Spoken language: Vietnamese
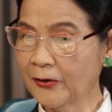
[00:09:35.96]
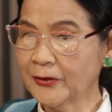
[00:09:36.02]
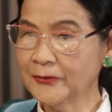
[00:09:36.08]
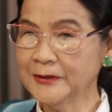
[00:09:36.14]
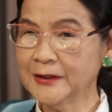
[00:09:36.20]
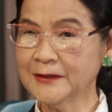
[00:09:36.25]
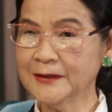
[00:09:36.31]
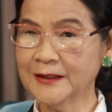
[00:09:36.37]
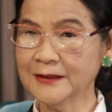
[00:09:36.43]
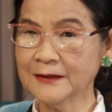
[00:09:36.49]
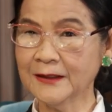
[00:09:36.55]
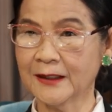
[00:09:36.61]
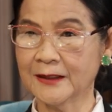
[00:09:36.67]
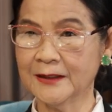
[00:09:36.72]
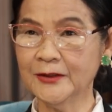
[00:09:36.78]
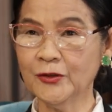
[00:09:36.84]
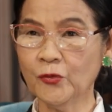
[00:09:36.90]
họ có những giấy
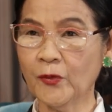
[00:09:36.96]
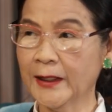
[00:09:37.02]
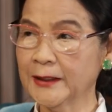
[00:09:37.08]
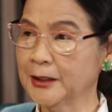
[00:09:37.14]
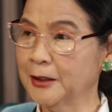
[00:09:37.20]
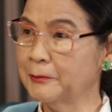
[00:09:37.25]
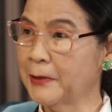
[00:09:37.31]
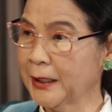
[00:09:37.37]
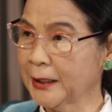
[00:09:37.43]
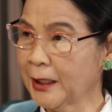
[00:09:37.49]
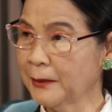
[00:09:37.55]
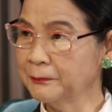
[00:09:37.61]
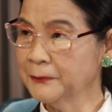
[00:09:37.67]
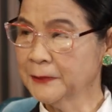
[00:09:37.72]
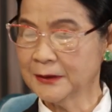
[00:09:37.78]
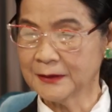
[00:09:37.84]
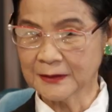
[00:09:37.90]
tờ liên quan về bằng
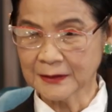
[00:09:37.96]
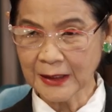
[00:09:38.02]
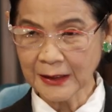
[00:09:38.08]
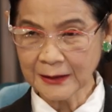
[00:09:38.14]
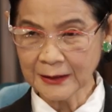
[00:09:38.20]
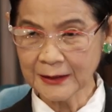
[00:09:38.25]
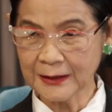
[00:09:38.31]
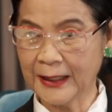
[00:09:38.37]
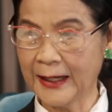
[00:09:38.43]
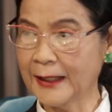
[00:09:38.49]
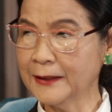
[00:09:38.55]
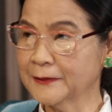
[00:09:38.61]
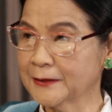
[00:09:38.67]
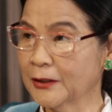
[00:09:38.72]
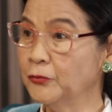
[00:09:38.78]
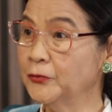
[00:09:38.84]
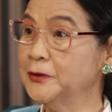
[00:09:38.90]
cấp thì tất cả
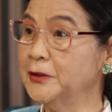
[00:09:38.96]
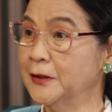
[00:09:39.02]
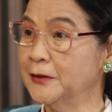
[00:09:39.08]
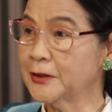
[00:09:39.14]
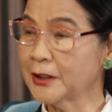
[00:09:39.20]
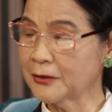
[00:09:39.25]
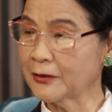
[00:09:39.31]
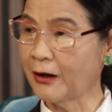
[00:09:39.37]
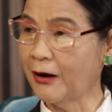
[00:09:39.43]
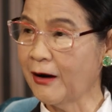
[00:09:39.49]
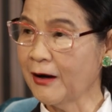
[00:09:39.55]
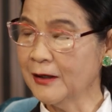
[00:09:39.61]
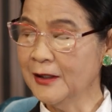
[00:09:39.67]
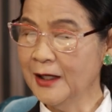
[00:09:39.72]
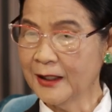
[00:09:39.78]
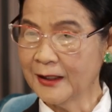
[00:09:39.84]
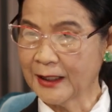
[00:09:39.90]
người ta quy định rất
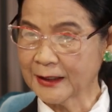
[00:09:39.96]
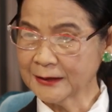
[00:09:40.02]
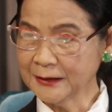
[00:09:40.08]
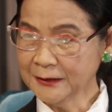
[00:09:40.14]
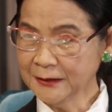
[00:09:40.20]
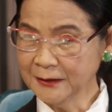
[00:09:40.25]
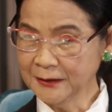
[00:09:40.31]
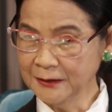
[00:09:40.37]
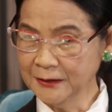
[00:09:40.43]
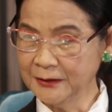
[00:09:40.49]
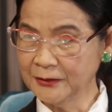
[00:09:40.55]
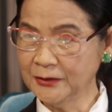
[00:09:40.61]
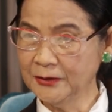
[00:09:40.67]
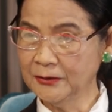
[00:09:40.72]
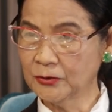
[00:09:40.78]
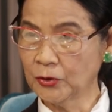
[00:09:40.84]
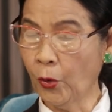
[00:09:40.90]
rõ là cái người
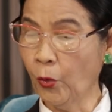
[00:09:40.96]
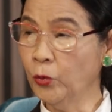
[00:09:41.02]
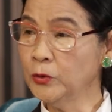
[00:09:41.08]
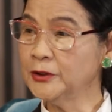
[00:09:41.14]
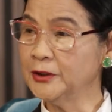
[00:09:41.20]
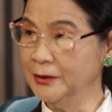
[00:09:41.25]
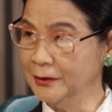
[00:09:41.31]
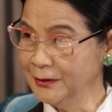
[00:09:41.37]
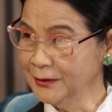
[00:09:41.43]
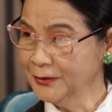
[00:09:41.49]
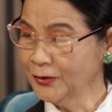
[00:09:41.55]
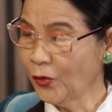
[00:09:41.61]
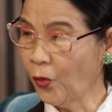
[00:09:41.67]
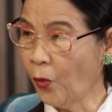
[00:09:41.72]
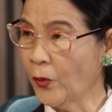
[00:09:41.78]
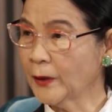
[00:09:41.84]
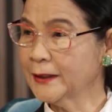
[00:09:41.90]
thủ trưởng
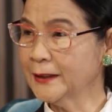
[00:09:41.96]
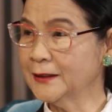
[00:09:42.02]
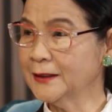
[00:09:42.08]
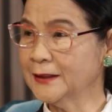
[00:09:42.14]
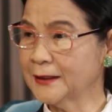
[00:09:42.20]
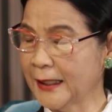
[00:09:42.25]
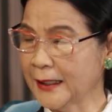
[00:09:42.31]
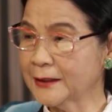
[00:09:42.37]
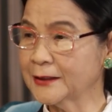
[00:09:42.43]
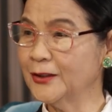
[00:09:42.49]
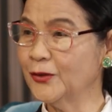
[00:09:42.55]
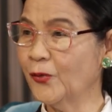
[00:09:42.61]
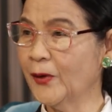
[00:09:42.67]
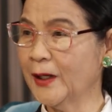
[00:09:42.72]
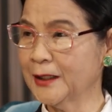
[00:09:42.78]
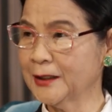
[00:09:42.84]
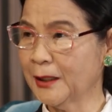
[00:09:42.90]
của cái các cơ
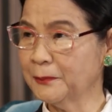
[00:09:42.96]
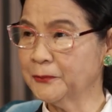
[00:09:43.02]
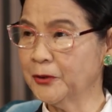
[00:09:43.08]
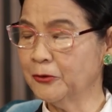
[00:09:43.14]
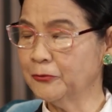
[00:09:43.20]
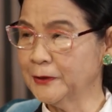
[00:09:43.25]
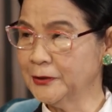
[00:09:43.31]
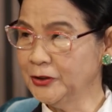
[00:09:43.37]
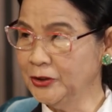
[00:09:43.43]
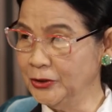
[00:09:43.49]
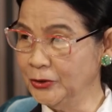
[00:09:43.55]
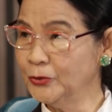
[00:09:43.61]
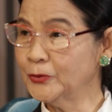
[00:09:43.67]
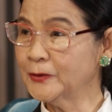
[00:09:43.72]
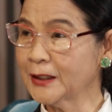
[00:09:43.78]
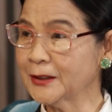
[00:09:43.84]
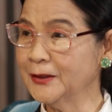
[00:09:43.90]
quan cấp đó phải
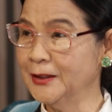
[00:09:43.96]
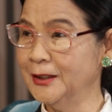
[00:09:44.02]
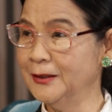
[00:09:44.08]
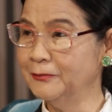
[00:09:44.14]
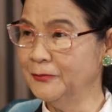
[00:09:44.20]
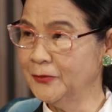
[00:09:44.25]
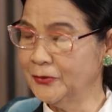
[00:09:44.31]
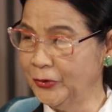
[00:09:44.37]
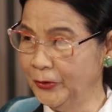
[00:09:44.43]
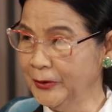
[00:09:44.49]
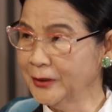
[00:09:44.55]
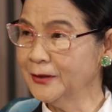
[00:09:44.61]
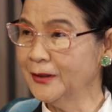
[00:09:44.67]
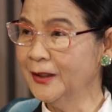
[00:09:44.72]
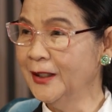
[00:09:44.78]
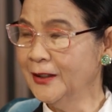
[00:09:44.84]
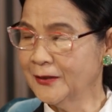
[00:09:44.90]
chịu trách nhiệm chuyển